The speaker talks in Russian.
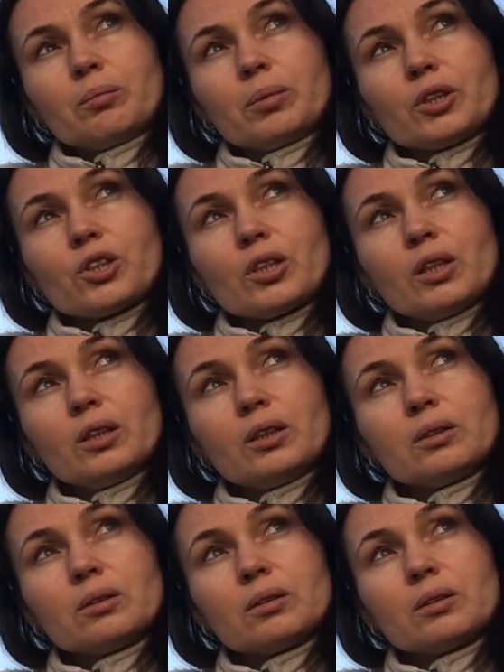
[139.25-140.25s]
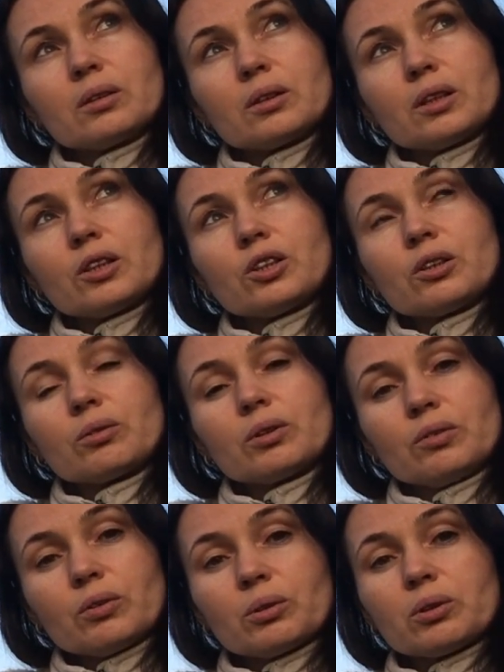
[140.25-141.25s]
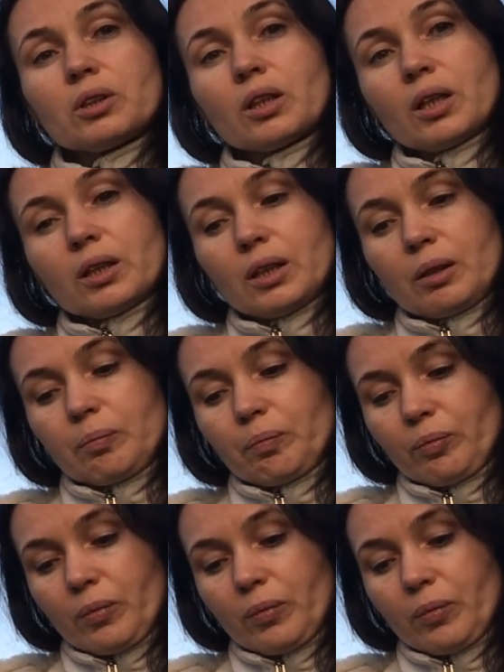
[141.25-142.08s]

Пришли, э, значит, вот 90-е года.